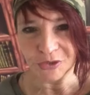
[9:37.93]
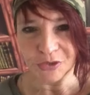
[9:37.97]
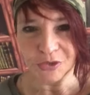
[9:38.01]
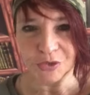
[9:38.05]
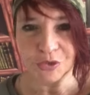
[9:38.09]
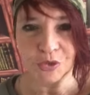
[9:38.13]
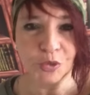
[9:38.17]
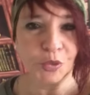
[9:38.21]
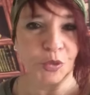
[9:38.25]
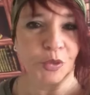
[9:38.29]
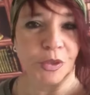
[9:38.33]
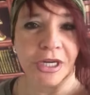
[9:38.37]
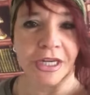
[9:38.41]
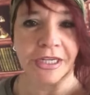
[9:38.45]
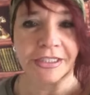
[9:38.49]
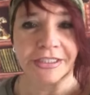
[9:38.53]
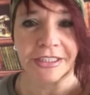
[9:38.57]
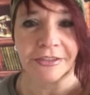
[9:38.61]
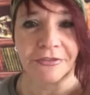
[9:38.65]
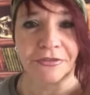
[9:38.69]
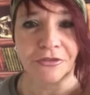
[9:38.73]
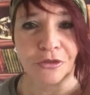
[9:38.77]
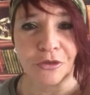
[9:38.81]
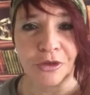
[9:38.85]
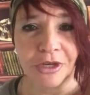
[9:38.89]
So, nach
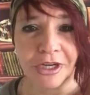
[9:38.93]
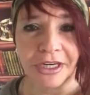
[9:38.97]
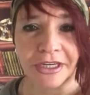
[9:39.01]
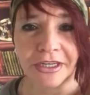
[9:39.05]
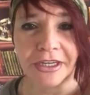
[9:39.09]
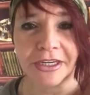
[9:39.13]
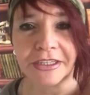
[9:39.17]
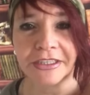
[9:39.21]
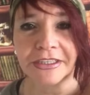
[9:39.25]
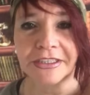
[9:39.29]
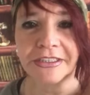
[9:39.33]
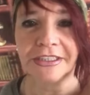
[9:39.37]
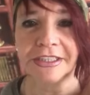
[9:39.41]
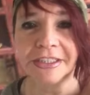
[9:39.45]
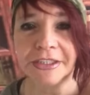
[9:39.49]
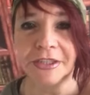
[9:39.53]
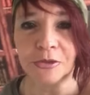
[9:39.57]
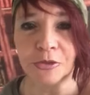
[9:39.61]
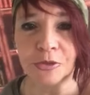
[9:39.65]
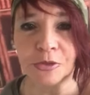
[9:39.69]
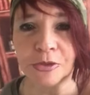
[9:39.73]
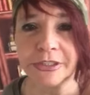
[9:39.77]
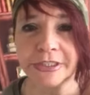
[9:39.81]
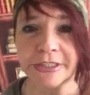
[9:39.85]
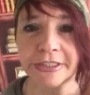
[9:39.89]
der Vorlage, die
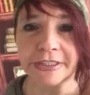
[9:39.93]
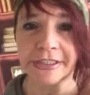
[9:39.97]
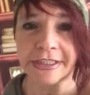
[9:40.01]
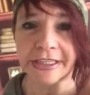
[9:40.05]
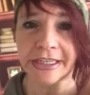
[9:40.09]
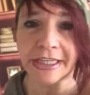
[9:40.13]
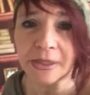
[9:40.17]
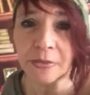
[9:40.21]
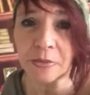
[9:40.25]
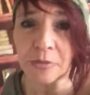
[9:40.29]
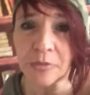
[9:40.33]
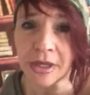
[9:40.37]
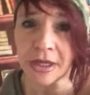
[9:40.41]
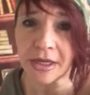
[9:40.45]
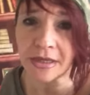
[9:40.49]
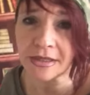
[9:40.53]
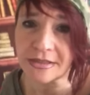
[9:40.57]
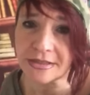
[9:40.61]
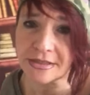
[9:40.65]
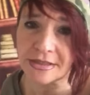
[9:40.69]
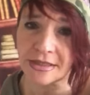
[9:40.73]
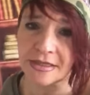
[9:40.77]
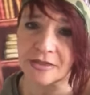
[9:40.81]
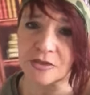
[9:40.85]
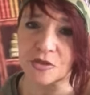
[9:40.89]
du uns gegeben
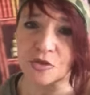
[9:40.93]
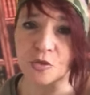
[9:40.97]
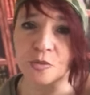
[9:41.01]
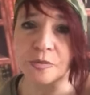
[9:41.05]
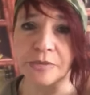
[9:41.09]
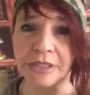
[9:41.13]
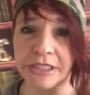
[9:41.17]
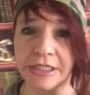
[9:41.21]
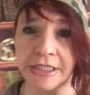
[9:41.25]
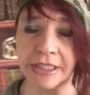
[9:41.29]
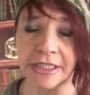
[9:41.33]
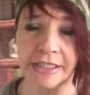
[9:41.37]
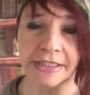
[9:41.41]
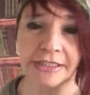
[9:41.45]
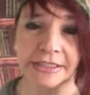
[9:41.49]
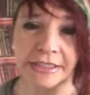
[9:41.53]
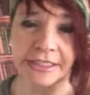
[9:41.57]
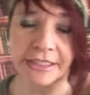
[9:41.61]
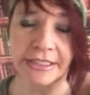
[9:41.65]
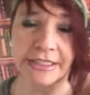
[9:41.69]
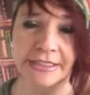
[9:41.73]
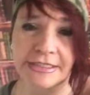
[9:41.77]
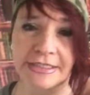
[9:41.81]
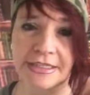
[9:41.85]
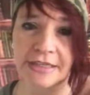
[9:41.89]
hast, also mich hält
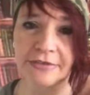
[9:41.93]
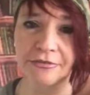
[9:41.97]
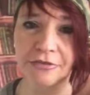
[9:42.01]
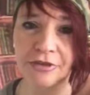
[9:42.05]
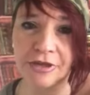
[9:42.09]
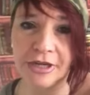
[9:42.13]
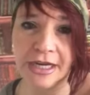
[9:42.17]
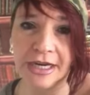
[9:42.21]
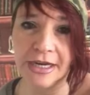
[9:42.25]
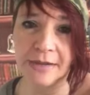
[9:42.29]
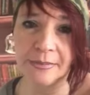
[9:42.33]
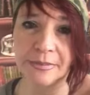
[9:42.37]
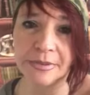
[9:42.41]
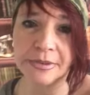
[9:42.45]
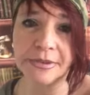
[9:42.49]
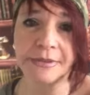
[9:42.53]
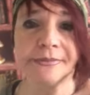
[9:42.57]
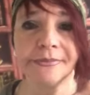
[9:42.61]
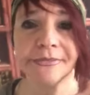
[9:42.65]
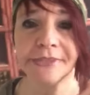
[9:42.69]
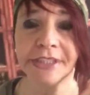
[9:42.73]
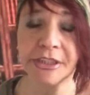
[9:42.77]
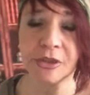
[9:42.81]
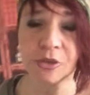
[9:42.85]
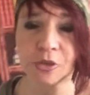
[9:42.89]
nichts davon ab.
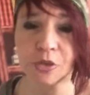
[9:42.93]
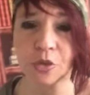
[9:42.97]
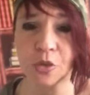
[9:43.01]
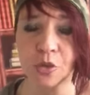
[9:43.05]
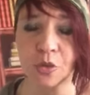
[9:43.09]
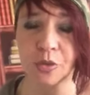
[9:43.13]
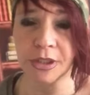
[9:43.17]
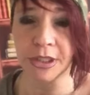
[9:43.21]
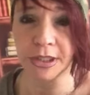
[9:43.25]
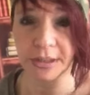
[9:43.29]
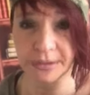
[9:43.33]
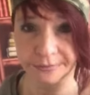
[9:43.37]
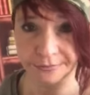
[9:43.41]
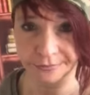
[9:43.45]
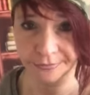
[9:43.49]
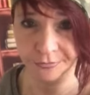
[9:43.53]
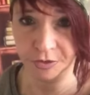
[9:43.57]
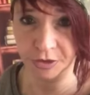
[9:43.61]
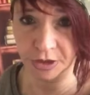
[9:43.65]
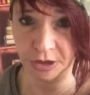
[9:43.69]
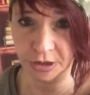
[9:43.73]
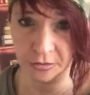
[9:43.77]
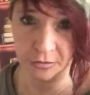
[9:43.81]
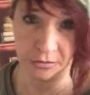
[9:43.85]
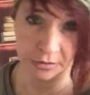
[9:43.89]
Nicht Corona
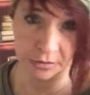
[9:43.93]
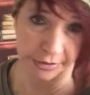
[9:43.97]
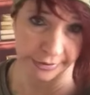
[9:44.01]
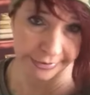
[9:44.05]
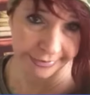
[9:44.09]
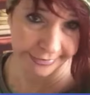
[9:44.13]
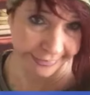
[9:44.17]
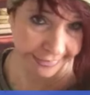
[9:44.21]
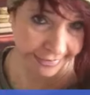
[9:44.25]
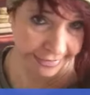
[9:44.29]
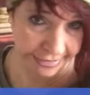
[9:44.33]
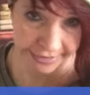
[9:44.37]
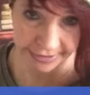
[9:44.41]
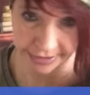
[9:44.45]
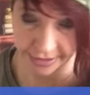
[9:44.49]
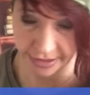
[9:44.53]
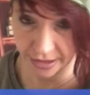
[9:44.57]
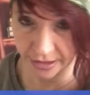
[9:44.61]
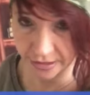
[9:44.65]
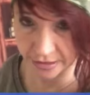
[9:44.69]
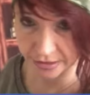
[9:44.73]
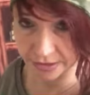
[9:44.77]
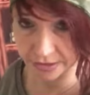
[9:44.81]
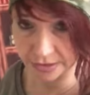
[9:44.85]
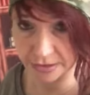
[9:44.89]
und auch nicht, dass ich die
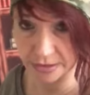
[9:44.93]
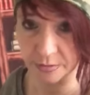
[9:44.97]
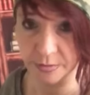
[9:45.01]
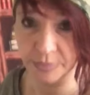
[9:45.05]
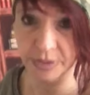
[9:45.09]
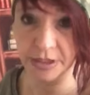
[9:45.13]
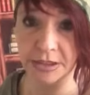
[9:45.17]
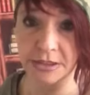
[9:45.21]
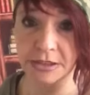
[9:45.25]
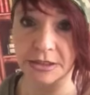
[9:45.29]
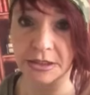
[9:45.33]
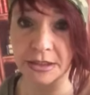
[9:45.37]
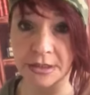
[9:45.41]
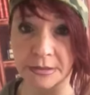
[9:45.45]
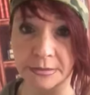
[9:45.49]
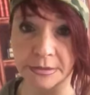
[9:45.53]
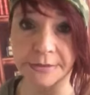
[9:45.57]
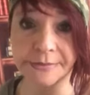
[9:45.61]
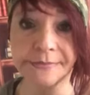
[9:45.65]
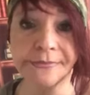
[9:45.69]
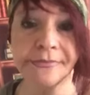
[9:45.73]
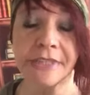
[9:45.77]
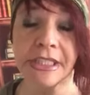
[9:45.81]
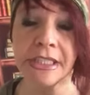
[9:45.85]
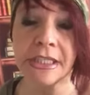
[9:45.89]
Haare nicht gemacht habe.
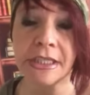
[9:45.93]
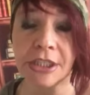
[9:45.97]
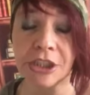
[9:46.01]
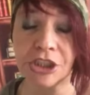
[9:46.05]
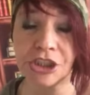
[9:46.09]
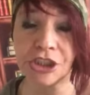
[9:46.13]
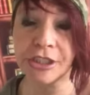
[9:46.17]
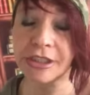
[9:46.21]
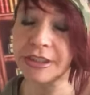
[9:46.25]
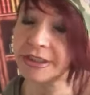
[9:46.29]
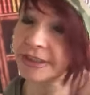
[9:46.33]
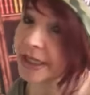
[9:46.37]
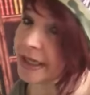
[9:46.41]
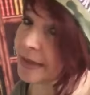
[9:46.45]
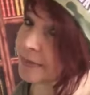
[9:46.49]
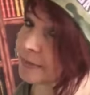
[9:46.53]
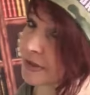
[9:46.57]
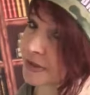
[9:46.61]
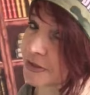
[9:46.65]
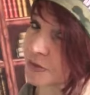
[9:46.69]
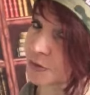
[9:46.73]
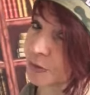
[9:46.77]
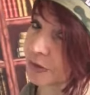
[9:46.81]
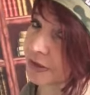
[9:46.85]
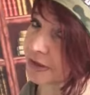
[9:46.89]
Ich schicke dir ein
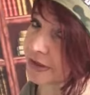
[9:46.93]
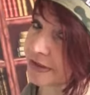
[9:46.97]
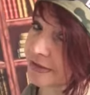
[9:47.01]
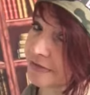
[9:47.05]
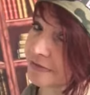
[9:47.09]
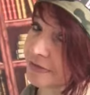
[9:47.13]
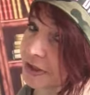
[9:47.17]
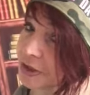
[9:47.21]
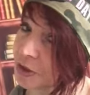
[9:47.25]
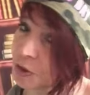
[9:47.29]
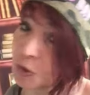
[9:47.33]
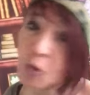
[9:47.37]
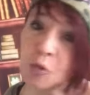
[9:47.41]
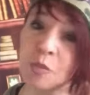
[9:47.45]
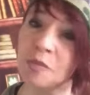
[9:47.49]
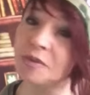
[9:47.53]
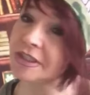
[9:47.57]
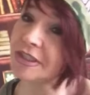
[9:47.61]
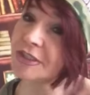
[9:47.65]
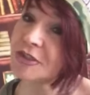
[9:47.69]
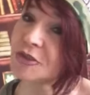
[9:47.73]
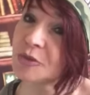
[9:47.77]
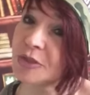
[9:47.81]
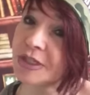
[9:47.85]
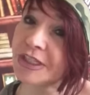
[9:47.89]
persönliches Video, um
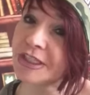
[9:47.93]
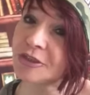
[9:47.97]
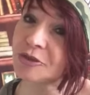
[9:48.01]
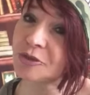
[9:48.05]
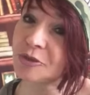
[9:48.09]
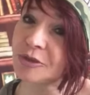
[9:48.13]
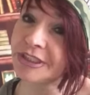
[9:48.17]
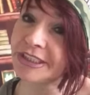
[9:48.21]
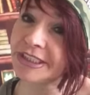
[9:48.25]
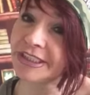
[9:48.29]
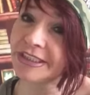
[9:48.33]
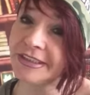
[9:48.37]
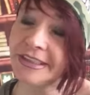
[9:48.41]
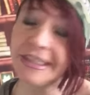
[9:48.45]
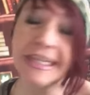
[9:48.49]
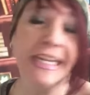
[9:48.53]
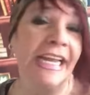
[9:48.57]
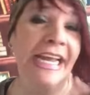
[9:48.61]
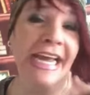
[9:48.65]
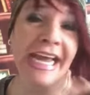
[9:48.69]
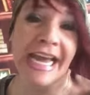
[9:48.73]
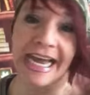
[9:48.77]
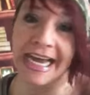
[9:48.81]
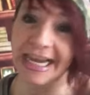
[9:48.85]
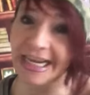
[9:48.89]
dir zu gratulieren.
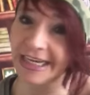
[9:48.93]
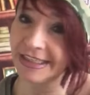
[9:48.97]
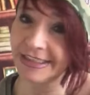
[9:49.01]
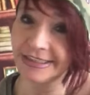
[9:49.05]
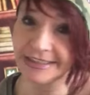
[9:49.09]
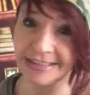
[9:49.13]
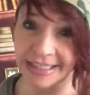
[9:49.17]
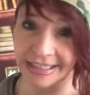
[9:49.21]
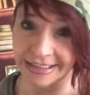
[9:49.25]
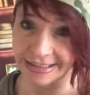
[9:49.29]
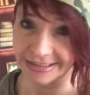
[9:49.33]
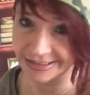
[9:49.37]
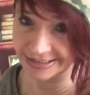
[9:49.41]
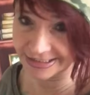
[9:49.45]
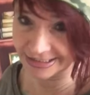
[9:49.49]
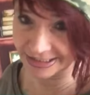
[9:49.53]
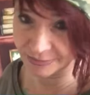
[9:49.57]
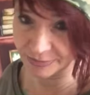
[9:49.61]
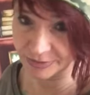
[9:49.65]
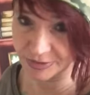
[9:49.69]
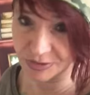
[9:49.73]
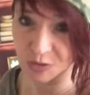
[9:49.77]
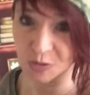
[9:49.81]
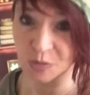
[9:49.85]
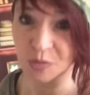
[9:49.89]
Alles, alles
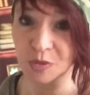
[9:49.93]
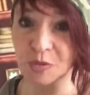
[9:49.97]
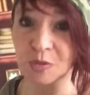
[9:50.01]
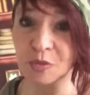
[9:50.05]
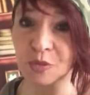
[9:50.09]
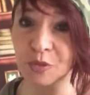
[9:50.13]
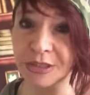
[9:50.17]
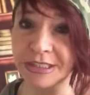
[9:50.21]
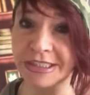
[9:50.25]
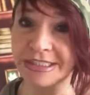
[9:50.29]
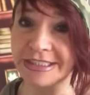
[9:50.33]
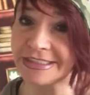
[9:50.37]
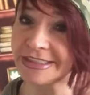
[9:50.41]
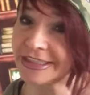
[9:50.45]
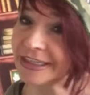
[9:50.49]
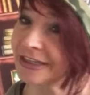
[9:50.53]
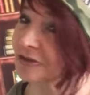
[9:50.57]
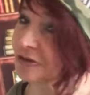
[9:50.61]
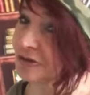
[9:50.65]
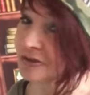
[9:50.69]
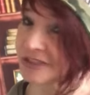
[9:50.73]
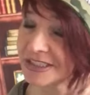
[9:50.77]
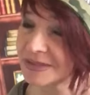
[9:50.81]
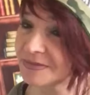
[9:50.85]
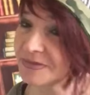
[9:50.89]
Liebe zum
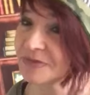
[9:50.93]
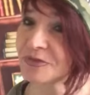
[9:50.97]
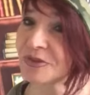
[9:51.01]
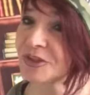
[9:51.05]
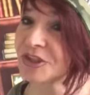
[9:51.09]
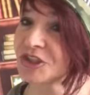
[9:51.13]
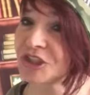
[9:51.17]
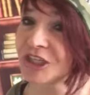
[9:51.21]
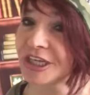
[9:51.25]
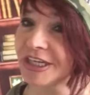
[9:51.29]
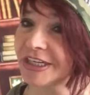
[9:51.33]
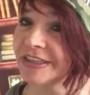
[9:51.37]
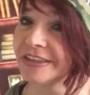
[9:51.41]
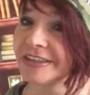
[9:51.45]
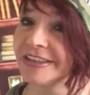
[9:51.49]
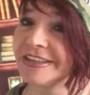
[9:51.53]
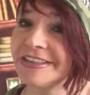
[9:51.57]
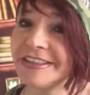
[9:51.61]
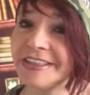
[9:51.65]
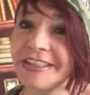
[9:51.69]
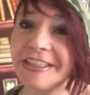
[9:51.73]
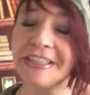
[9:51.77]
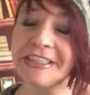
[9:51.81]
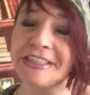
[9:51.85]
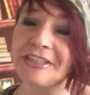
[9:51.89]
Geburtstag und selbstverständlich
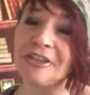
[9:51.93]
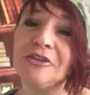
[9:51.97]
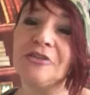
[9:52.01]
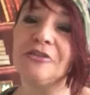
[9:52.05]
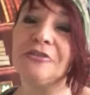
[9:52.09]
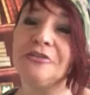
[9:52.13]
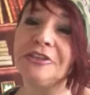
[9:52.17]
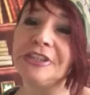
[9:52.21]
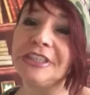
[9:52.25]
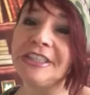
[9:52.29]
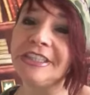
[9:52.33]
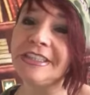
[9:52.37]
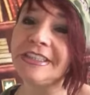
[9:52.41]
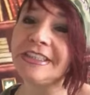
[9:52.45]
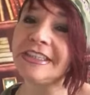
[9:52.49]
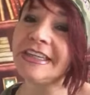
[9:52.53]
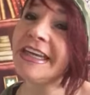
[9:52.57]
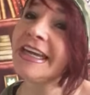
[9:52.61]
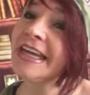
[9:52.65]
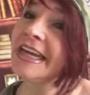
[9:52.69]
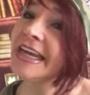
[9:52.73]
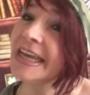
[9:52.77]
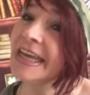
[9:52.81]
singe ich auch für dich.